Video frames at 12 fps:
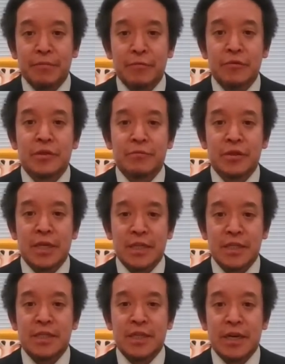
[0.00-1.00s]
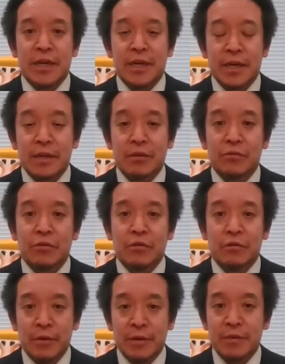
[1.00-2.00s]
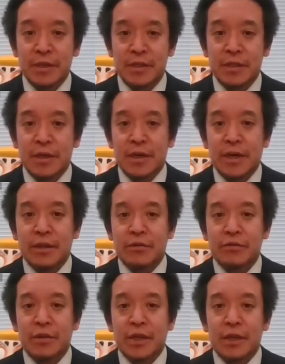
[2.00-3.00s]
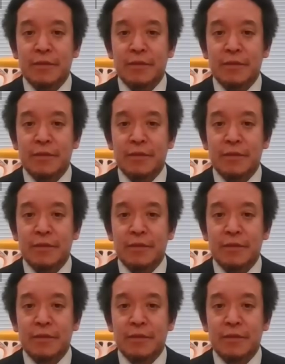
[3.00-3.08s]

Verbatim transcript: 難しいんじゃないかなと思います。はい。というわけで、